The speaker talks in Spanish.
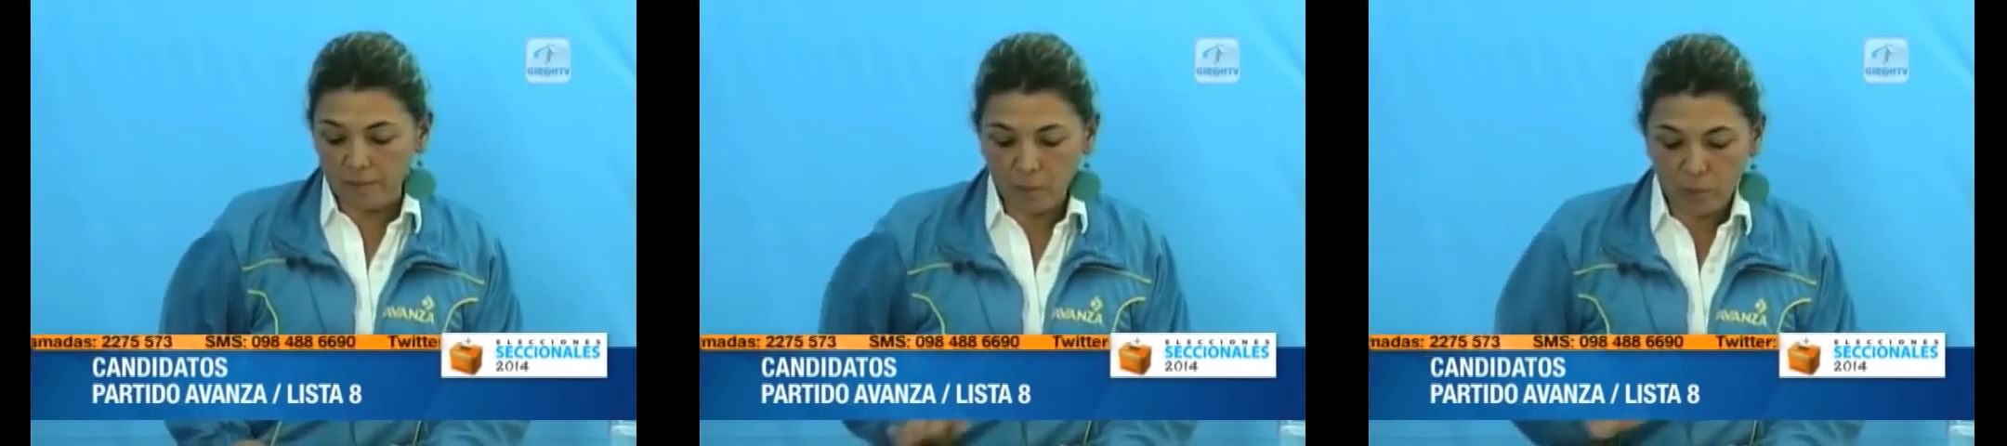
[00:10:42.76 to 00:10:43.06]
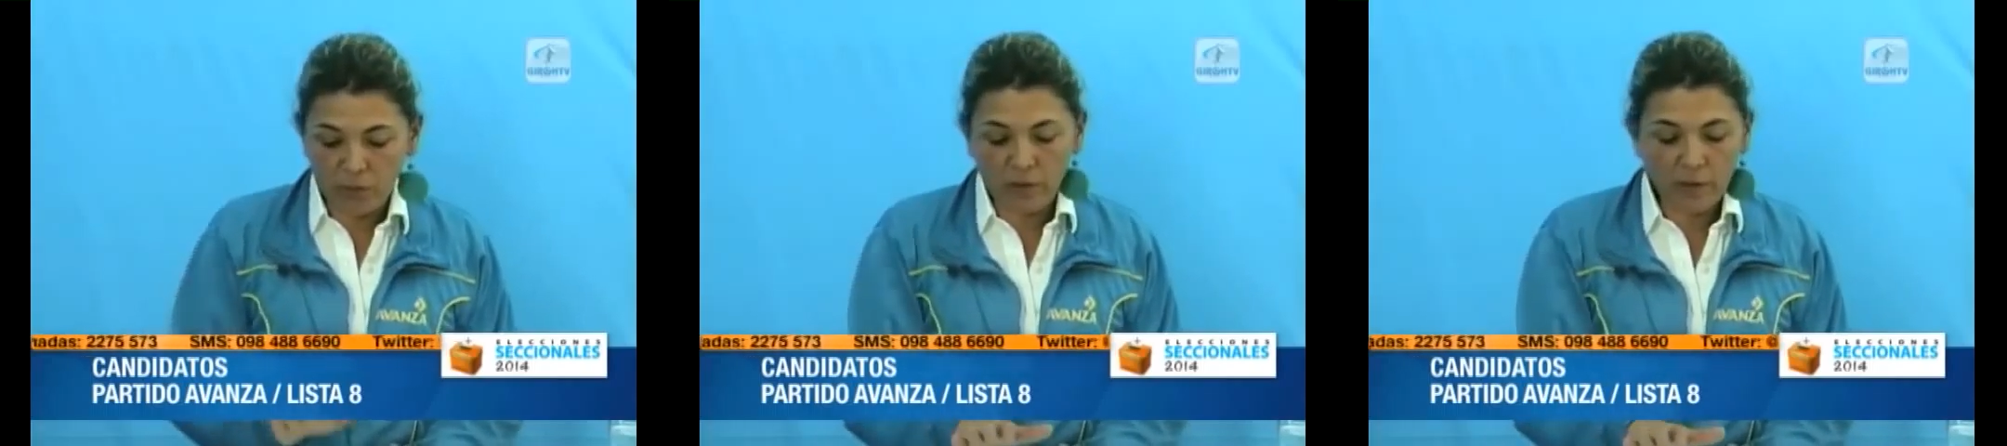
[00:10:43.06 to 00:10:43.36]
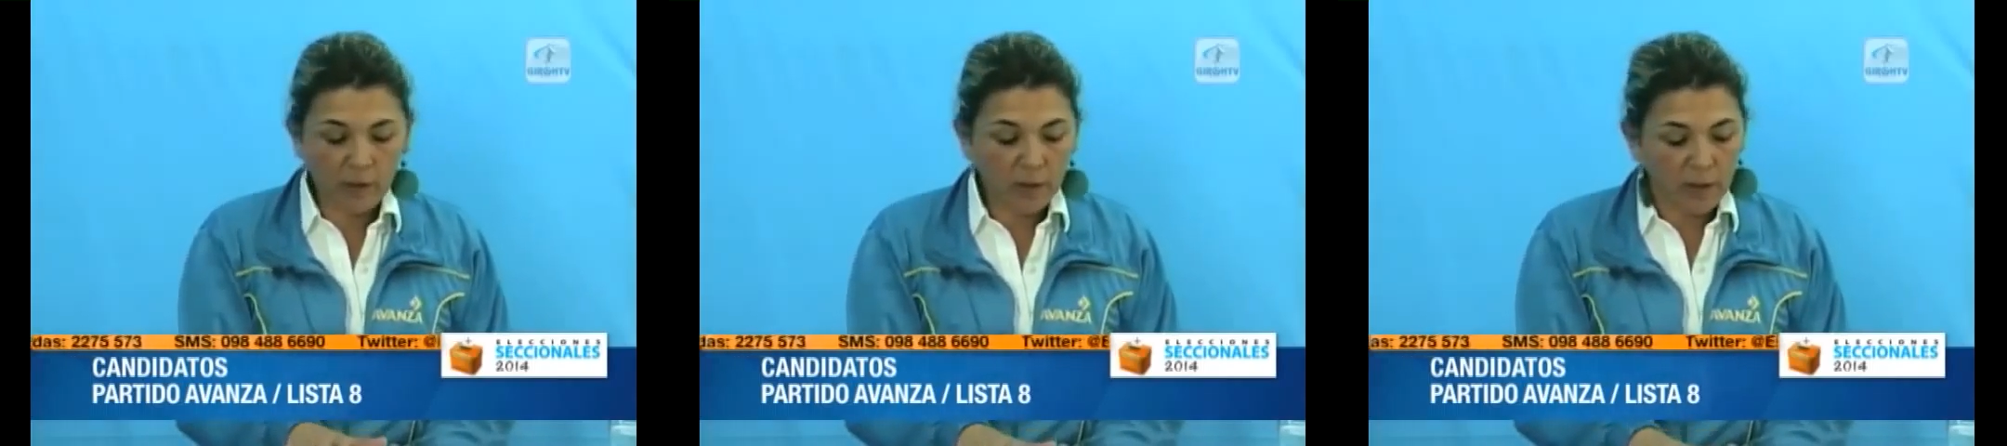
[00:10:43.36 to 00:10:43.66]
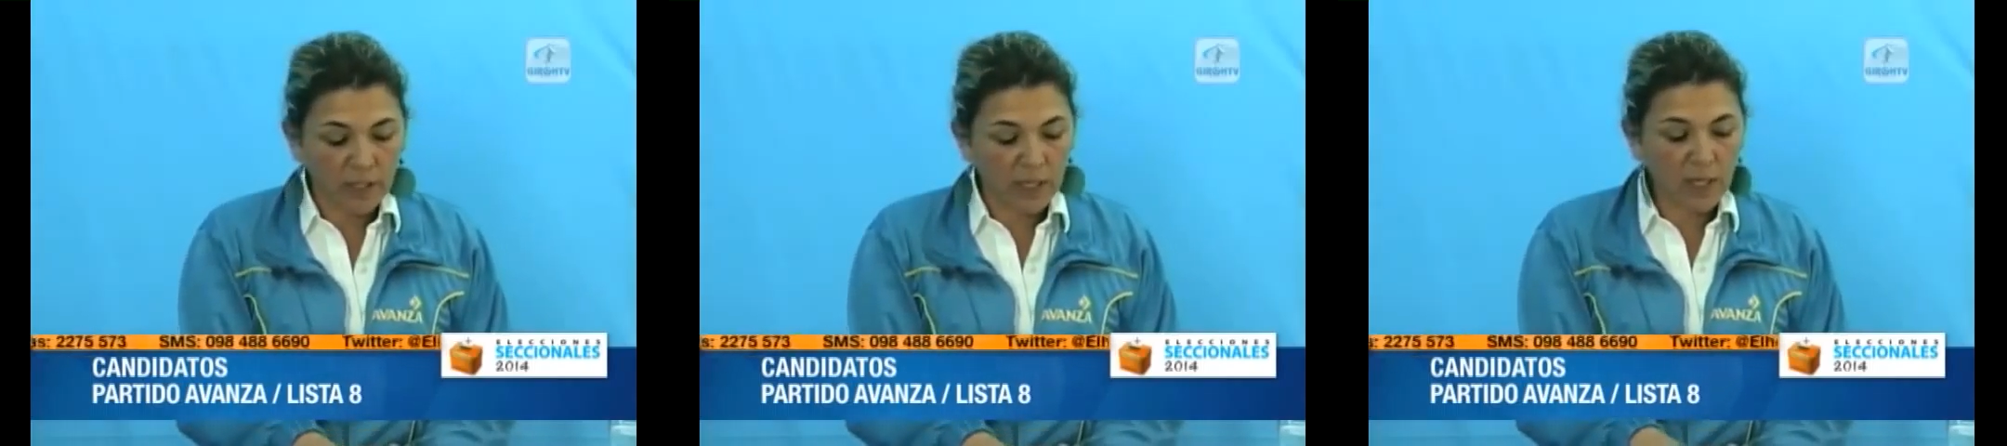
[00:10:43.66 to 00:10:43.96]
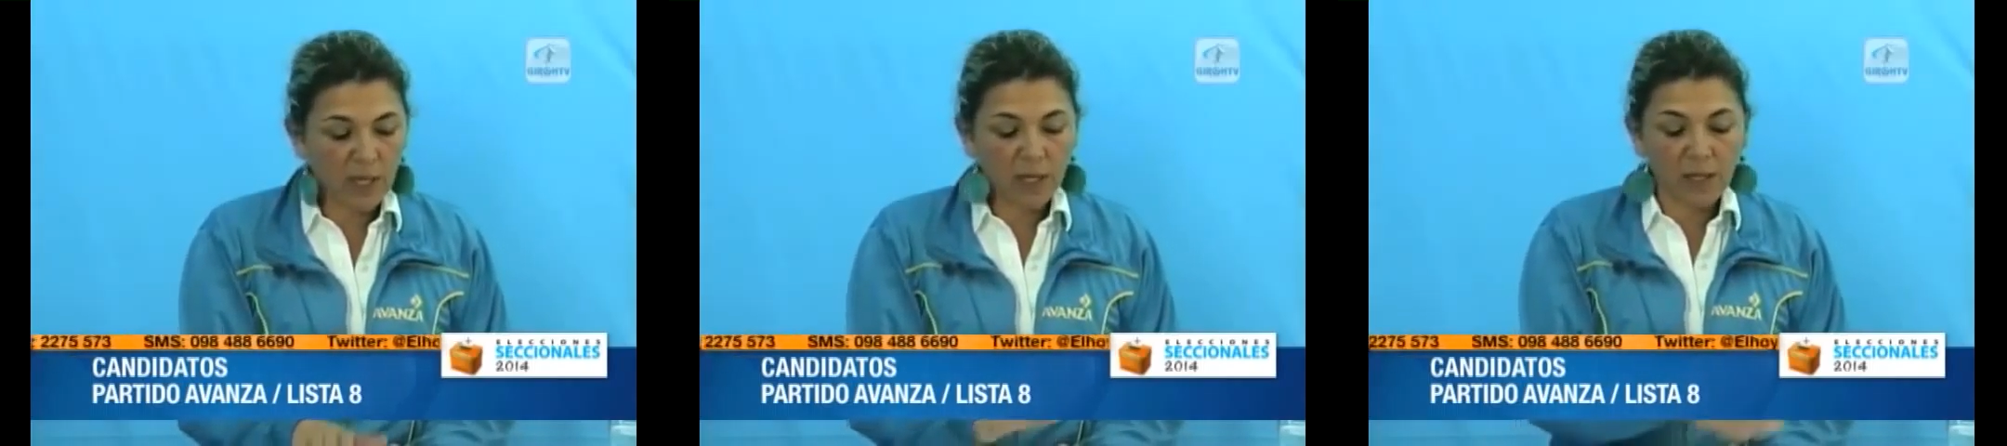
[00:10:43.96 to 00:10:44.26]
bueno,
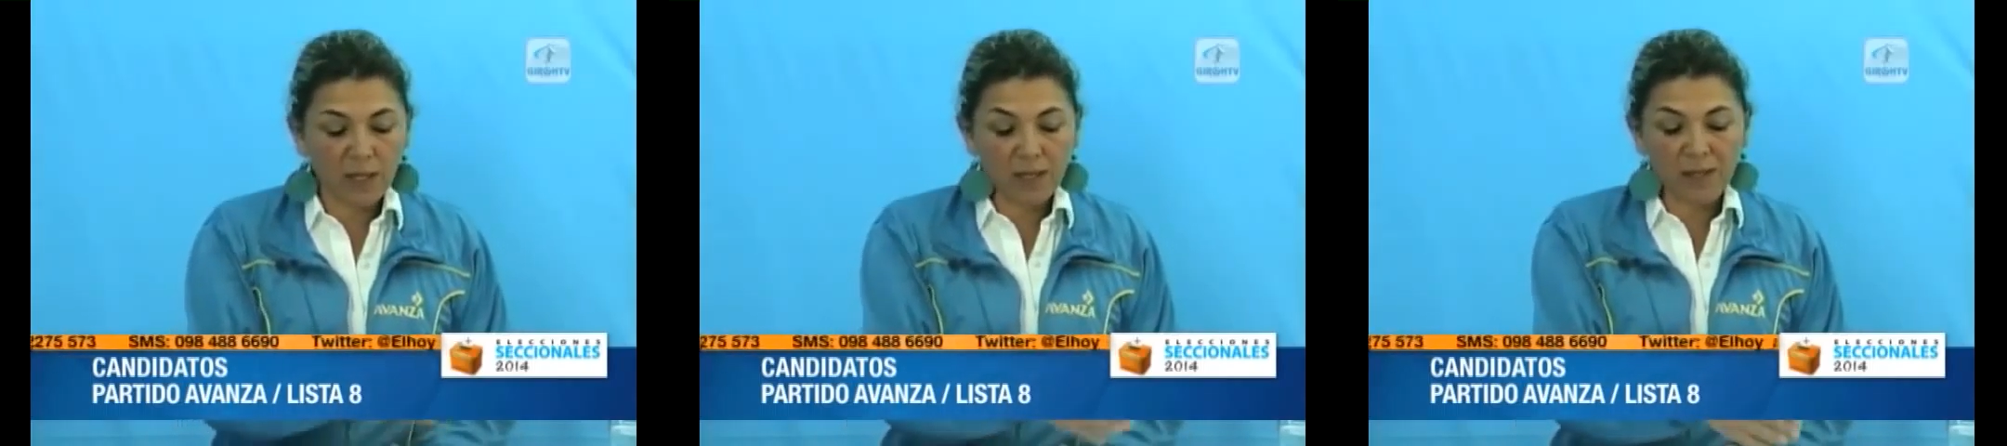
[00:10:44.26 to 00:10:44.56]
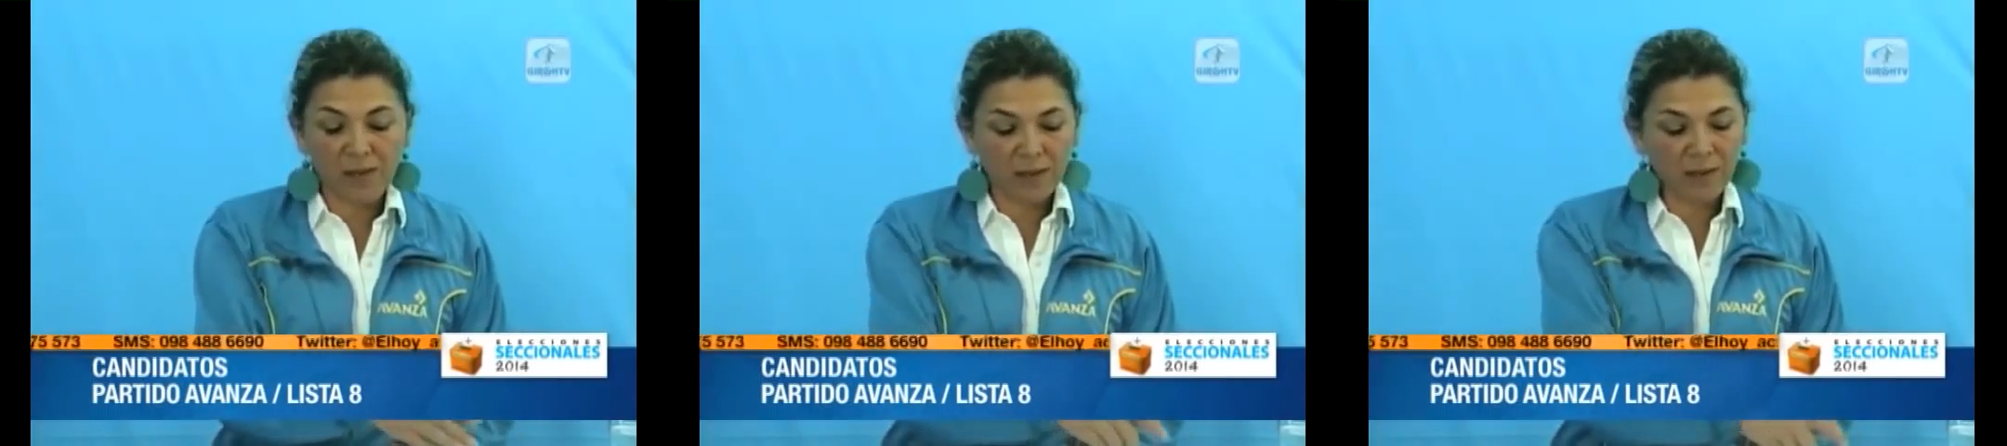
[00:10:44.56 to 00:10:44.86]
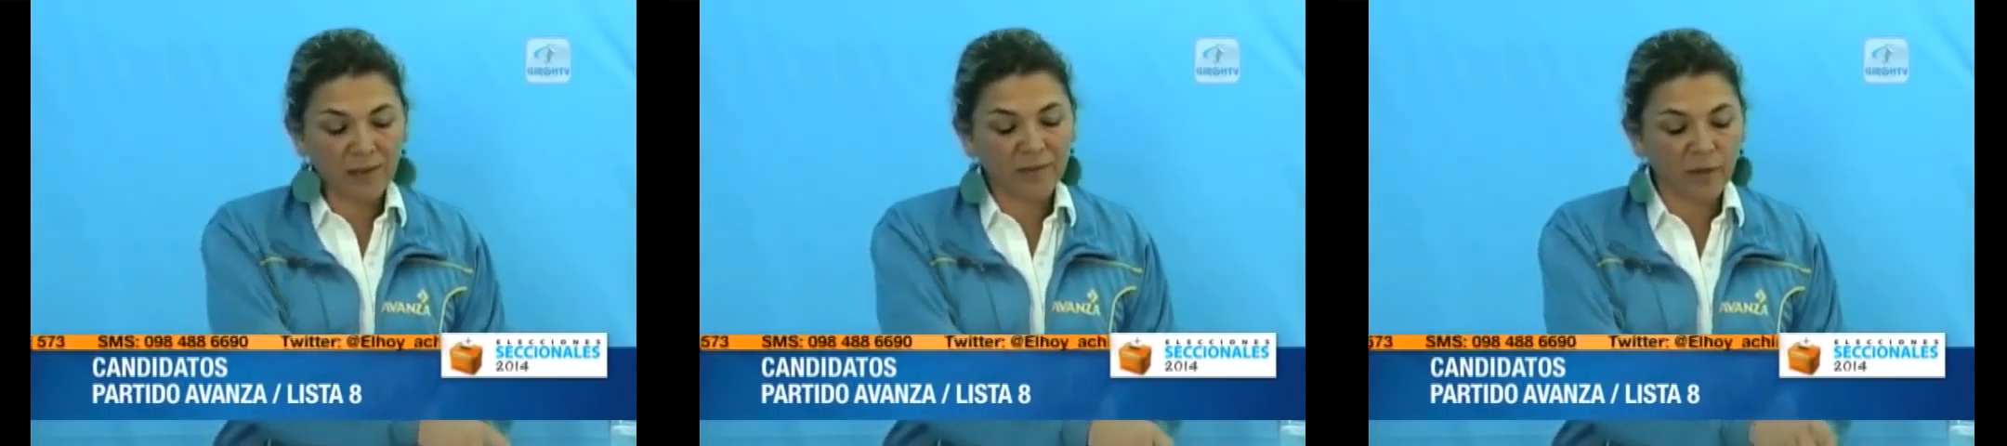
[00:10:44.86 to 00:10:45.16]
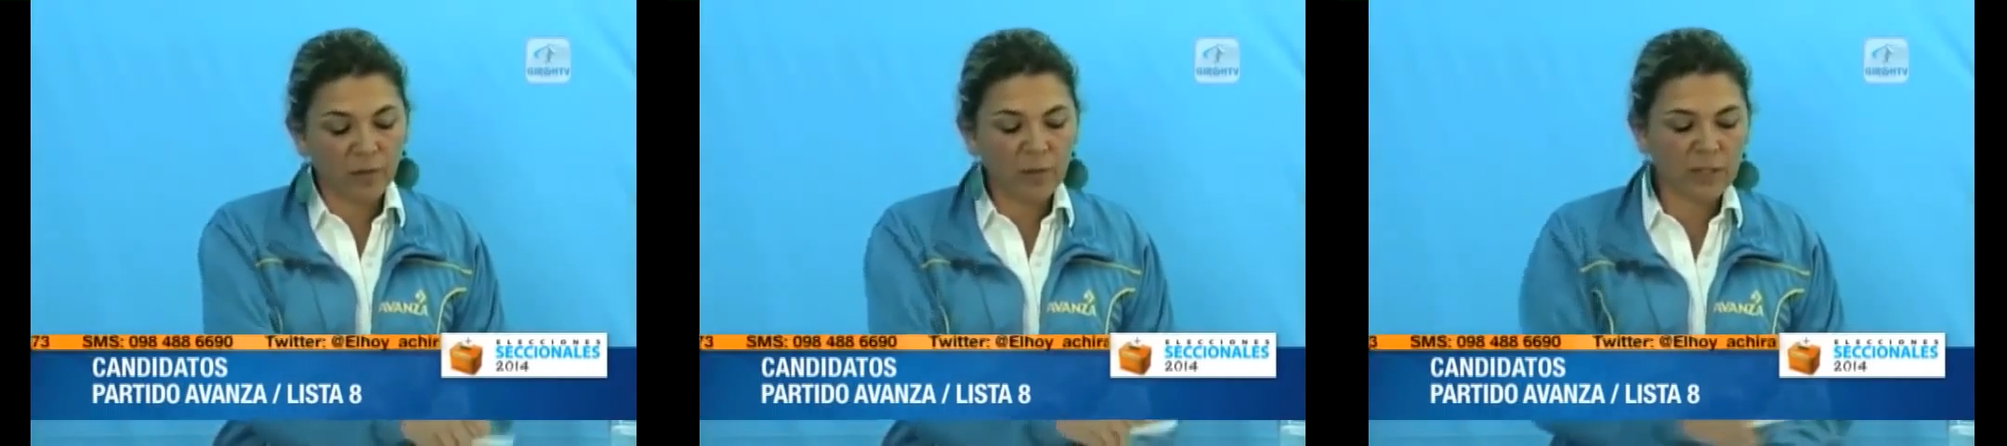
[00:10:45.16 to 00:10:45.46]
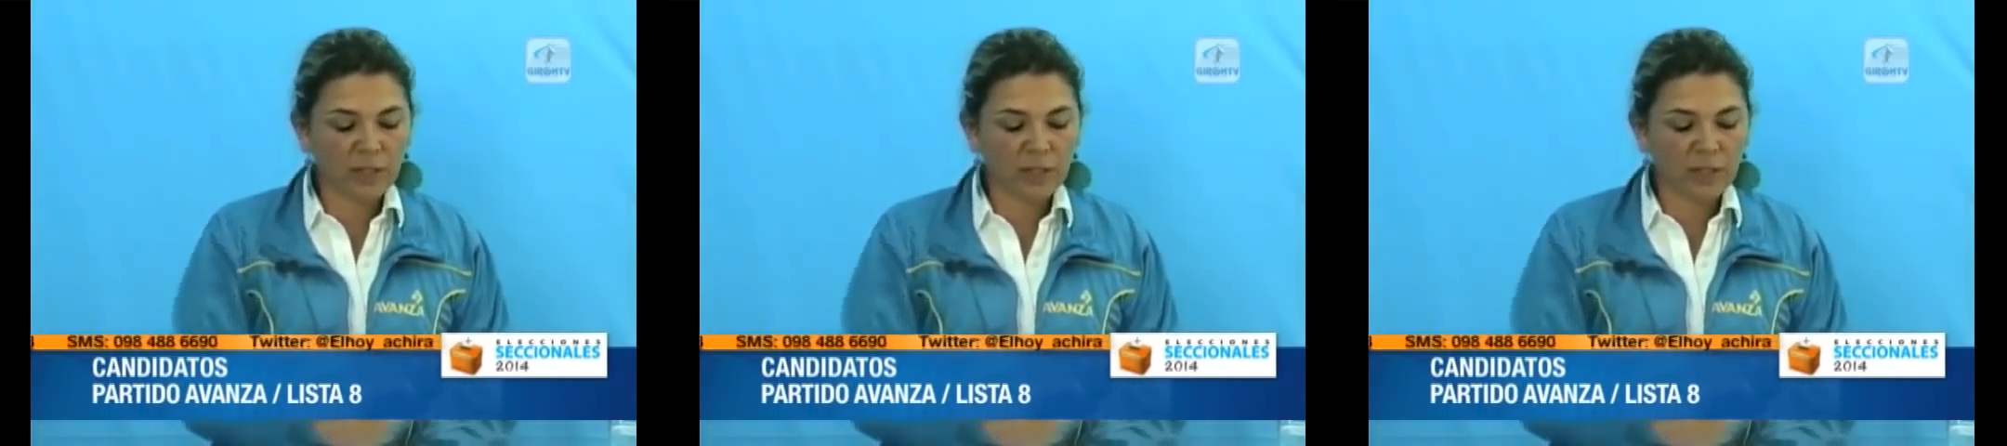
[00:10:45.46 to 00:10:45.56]
quería informar